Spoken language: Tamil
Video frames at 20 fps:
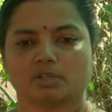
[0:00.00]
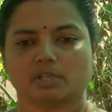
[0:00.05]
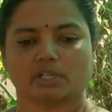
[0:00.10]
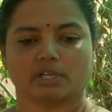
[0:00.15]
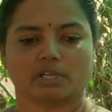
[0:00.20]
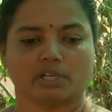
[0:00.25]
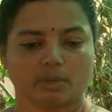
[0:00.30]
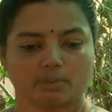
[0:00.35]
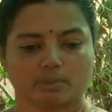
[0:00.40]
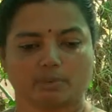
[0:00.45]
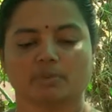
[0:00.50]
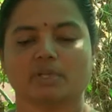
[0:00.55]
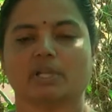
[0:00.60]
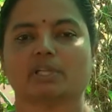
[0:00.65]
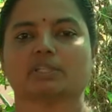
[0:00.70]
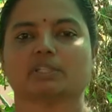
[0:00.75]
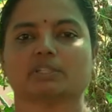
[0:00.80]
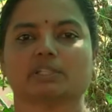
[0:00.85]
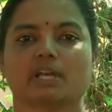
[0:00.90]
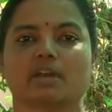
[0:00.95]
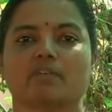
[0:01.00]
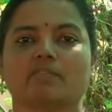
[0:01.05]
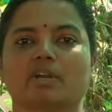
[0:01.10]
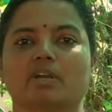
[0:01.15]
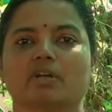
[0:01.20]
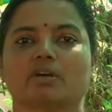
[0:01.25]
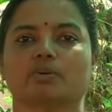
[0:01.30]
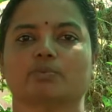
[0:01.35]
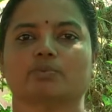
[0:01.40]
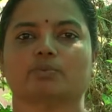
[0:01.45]
சொல்லிட்டேன்னா அப்போ வந்து அதுக்கு
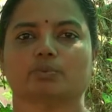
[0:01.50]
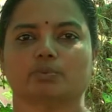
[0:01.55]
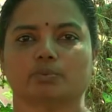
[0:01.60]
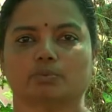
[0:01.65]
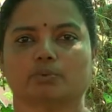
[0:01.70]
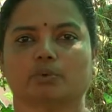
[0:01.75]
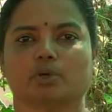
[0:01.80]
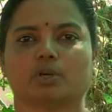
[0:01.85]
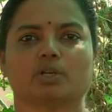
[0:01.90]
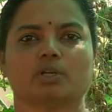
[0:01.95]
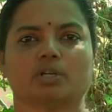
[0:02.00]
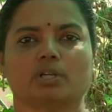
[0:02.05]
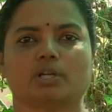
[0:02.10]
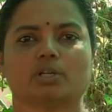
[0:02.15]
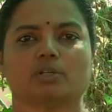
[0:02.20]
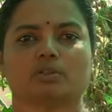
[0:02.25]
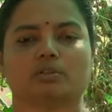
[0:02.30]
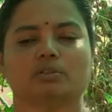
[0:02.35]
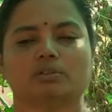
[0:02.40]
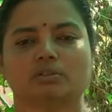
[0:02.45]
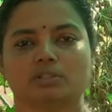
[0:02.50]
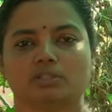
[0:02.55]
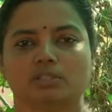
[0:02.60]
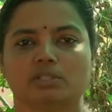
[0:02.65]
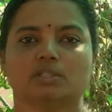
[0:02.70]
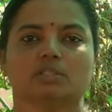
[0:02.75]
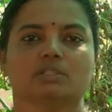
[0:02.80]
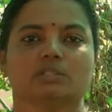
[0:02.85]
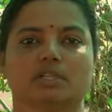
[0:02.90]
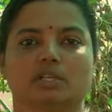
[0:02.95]
தேவையான உரம்லாம் இருக்கும்
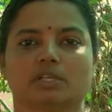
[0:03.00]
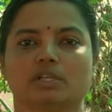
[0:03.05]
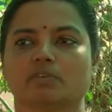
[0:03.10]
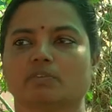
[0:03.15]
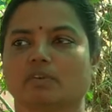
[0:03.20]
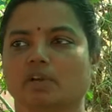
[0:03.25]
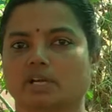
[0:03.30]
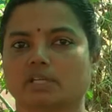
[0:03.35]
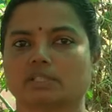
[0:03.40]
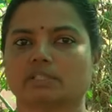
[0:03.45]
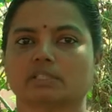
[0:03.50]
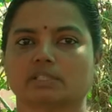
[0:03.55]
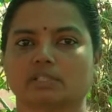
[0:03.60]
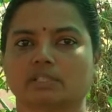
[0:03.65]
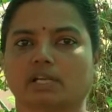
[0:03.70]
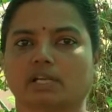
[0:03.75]
செடியும் வளர்கிறதுக்கு